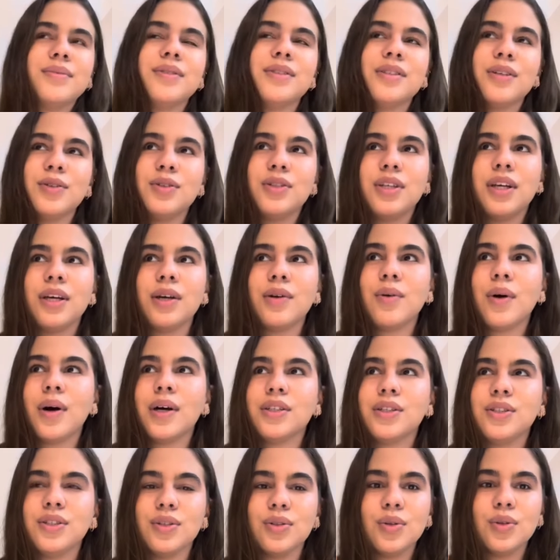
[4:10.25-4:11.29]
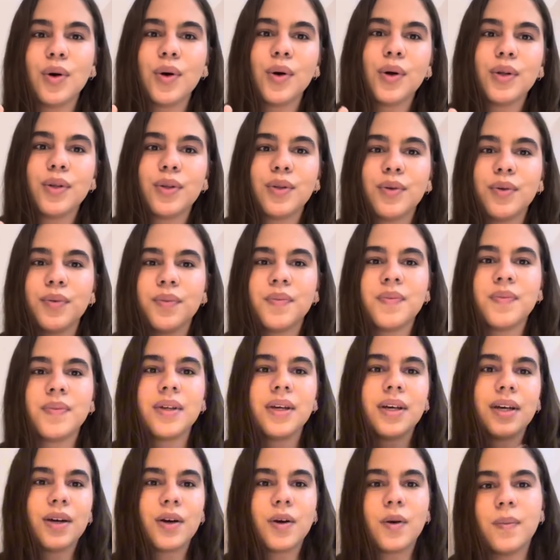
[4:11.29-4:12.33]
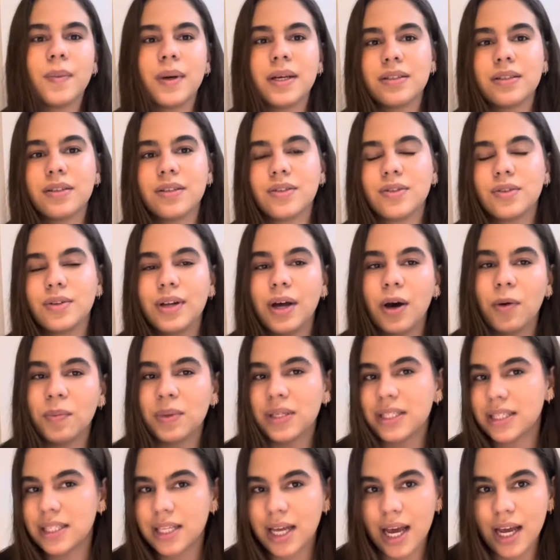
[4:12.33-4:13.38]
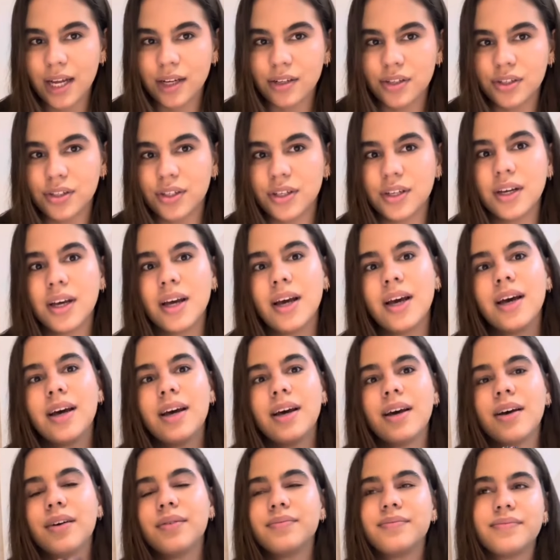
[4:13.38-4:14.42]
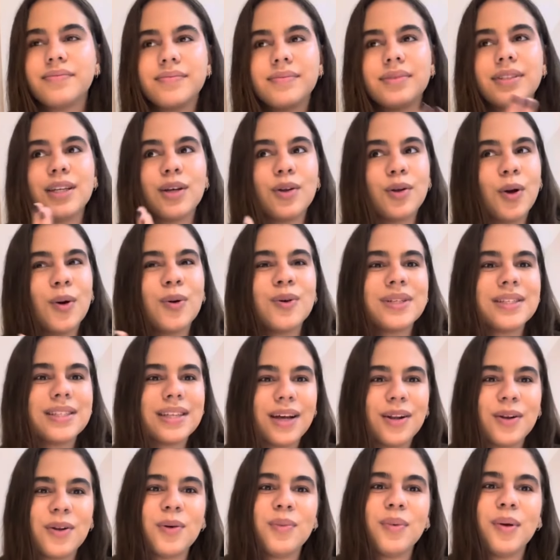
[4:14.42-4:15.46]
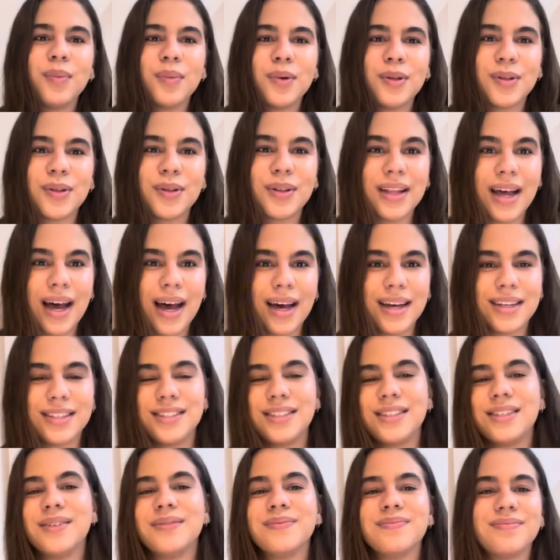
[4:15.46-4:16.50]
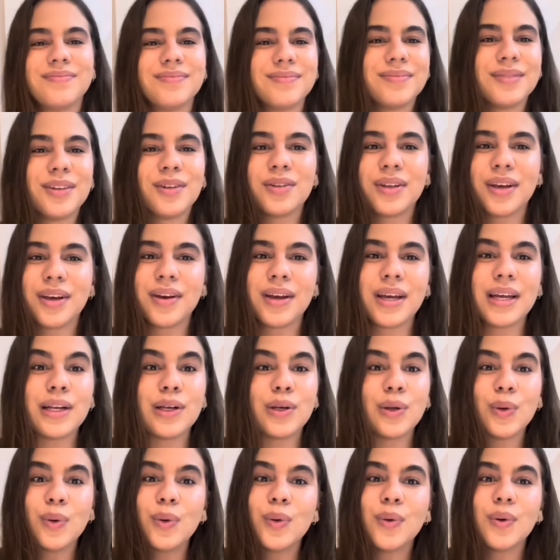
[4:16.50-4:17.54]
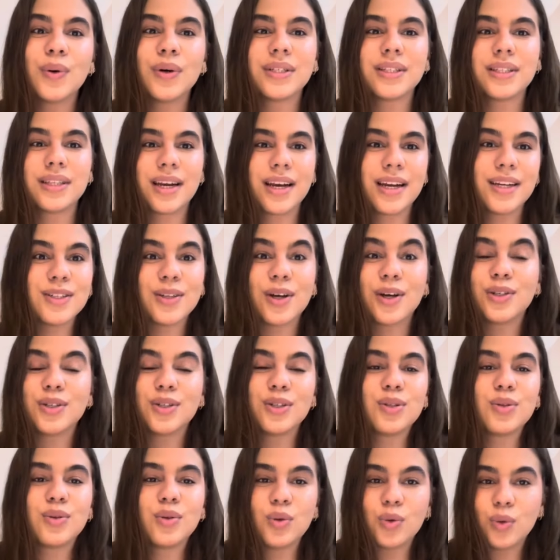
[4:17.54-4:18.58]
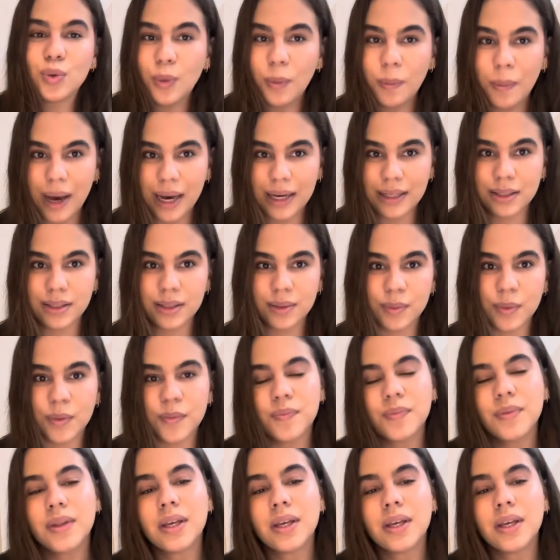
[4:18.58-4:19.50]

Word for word: Se eu chego às 18, começo a estudar umas 7, se eu não quiser dormir muito tarde, eu tenho aí duas, três horas de estudo no máximo.